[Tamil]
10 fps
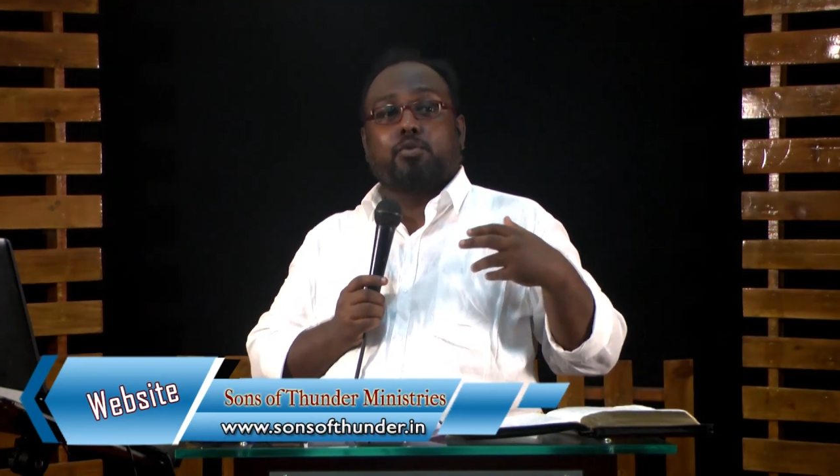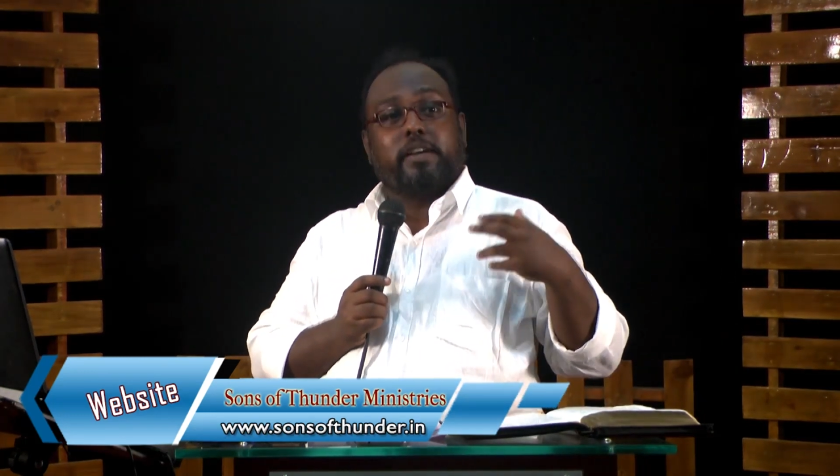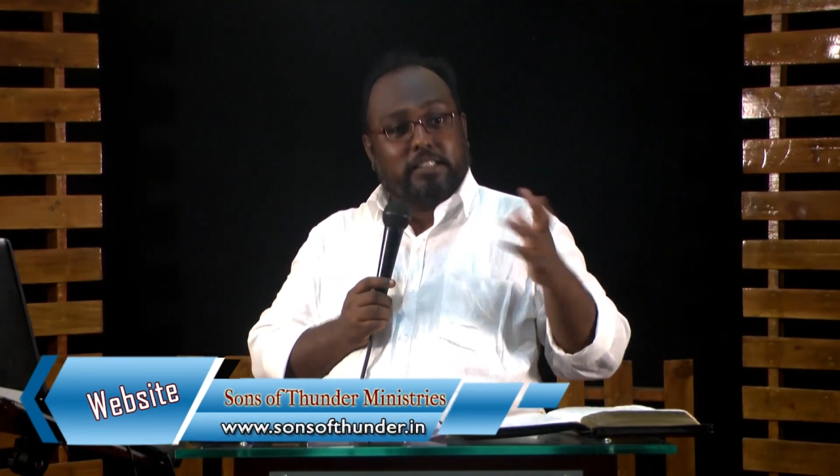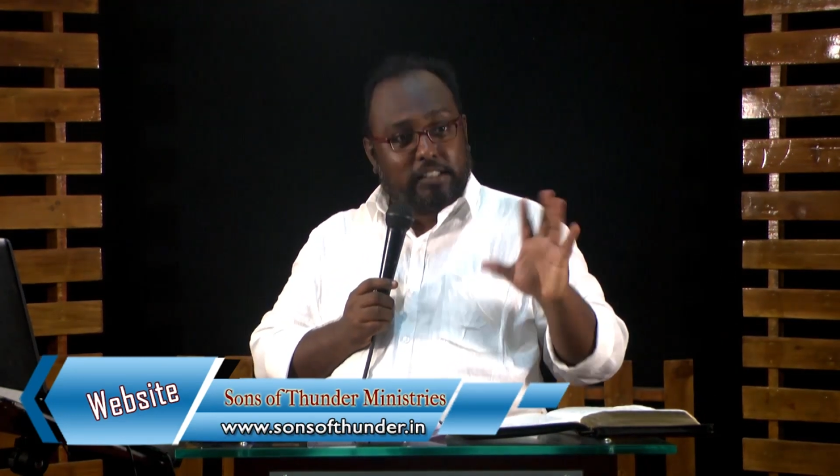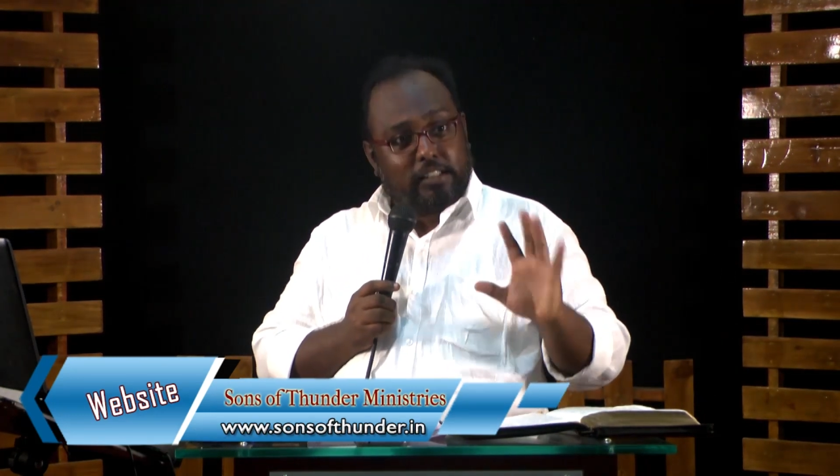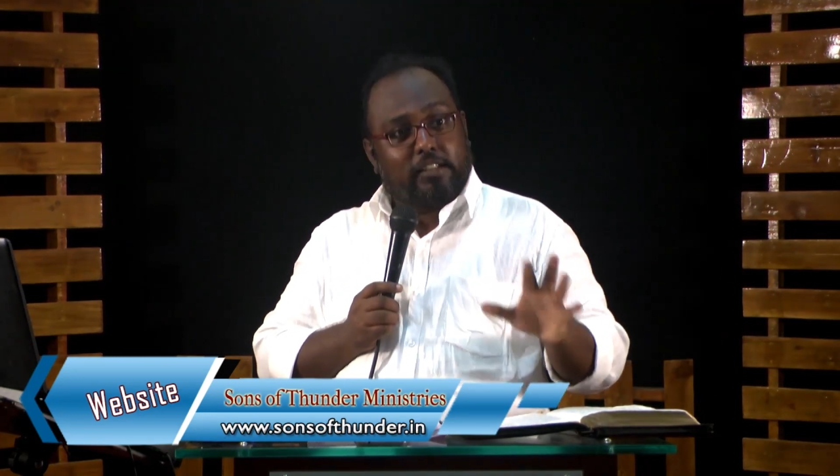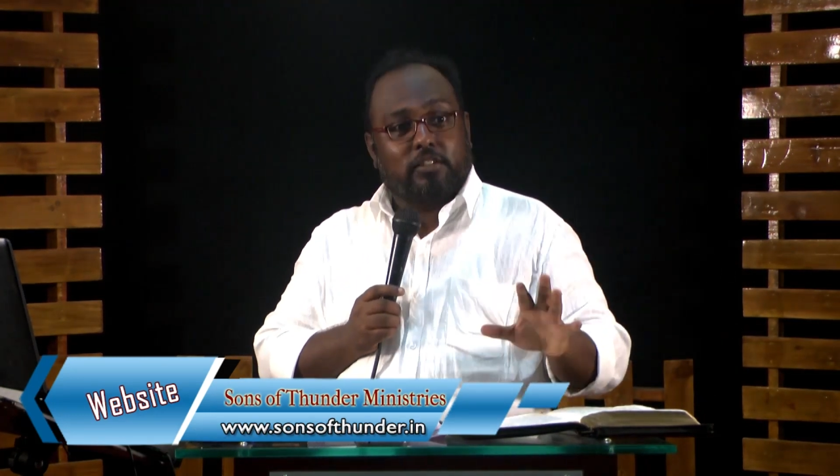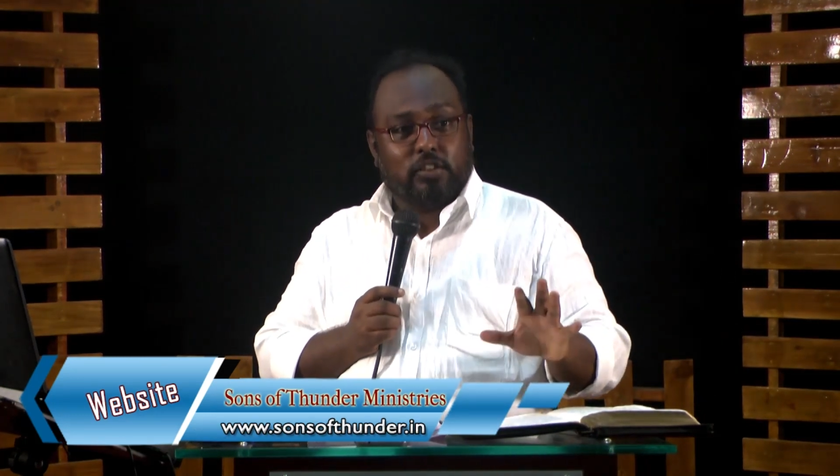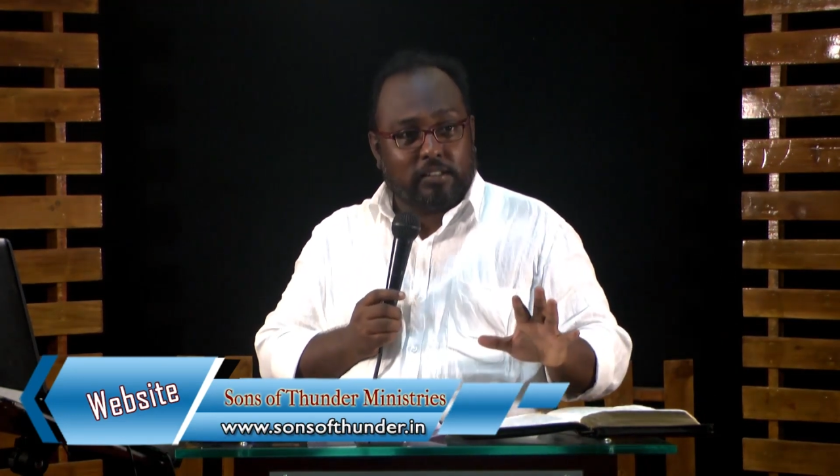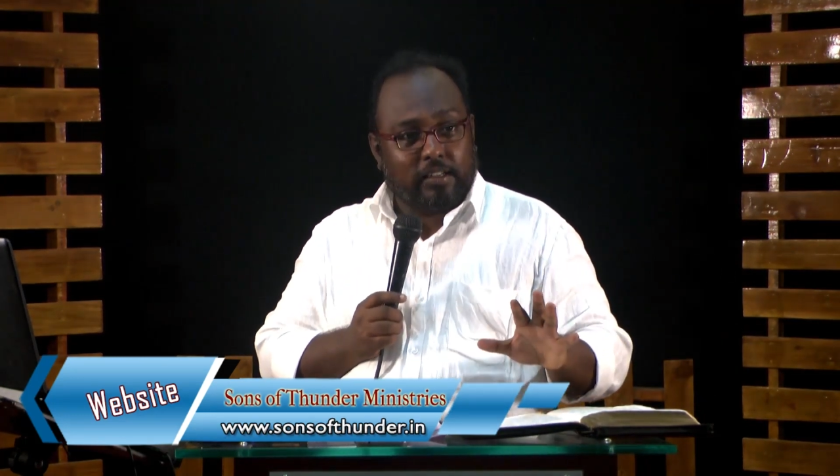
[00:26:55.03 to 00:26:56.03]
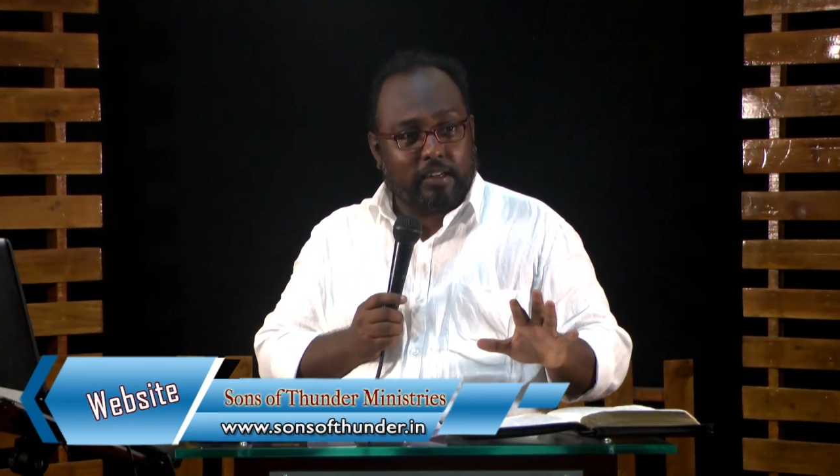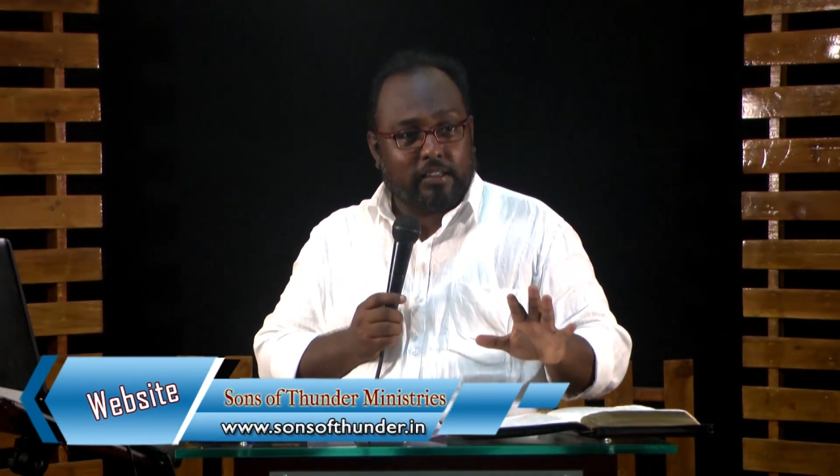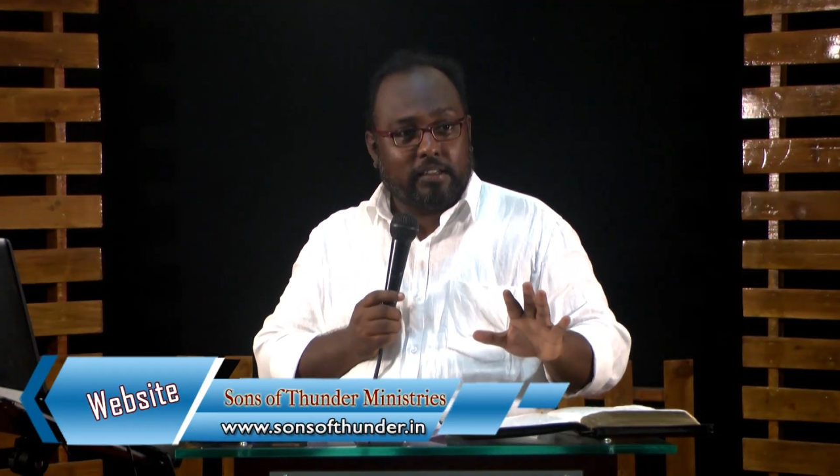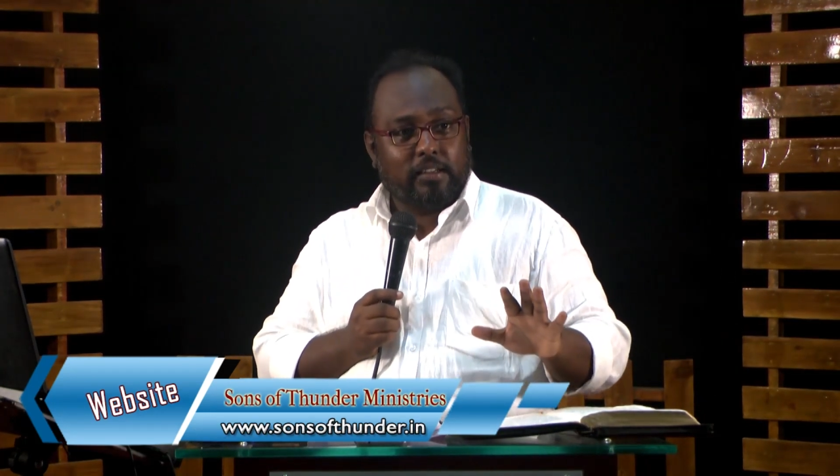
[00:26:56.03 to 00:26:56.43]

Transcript: சுய சித்தத்தை வச்சுருந்தார்